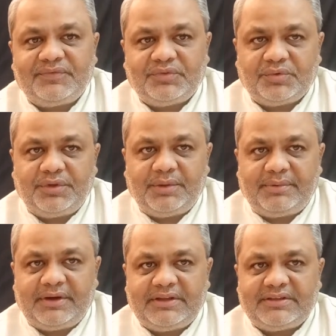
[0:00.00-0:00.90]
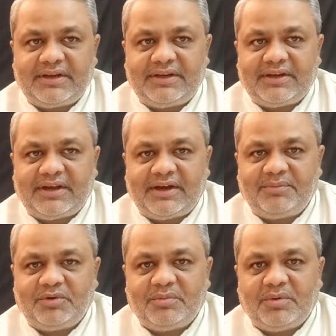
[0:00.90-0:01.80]
तो ये प्रिडिक्शन
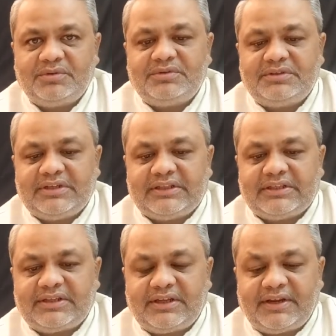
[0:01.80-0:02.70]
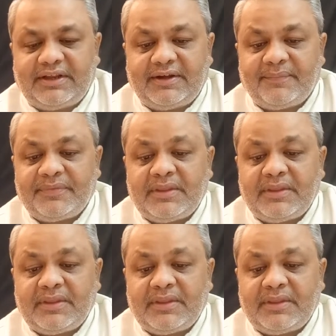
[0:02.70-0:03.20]
आपको बहुत ज़्यादा असर करेगा